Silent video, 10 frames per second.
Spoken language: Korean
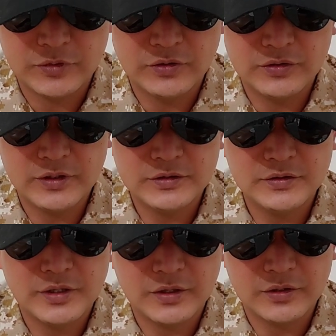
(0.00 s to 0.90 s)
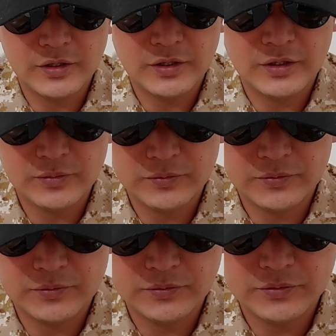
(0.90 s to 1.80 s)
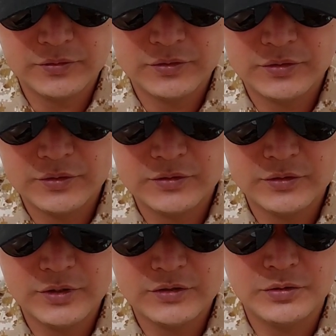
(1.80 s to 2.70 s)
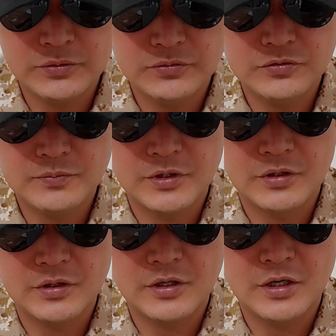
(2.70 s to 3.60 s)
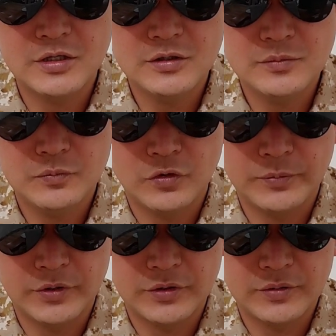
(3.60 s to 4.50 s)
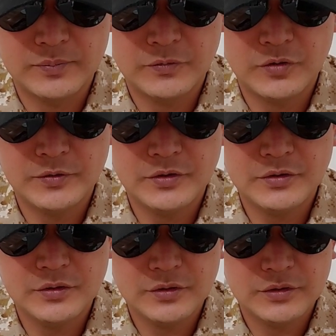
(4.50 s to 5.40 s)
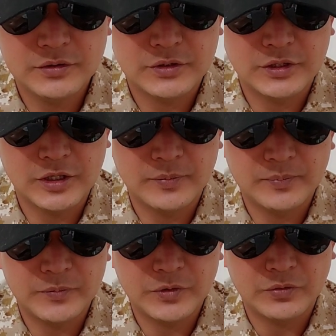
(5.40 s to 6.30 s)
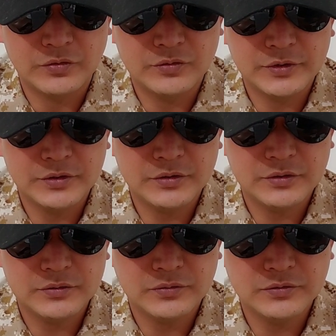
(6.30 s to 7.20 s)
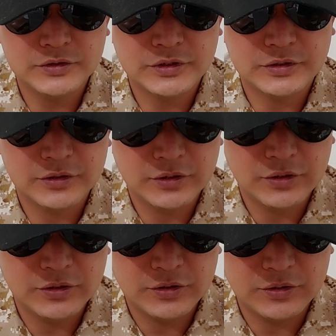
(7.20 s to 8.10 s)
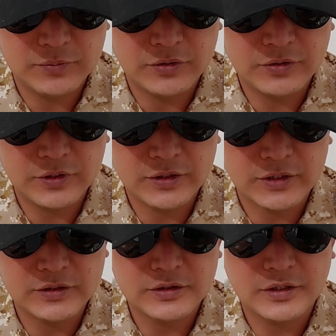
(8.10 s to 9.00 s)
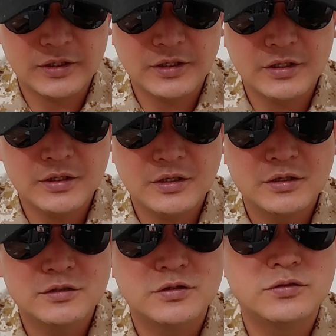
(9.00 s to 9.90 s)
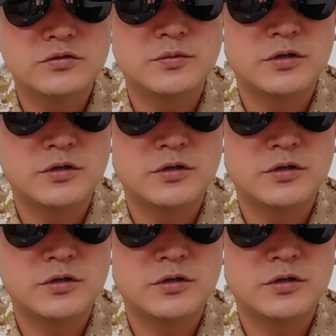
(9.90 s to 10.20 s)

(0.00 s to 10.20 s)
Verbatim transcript: 병과 선택을 해야 하고요. 크게 전투 병과인 보병, 포병, 기갑, 공병, 통신 이 병과의 다섯 개의 전투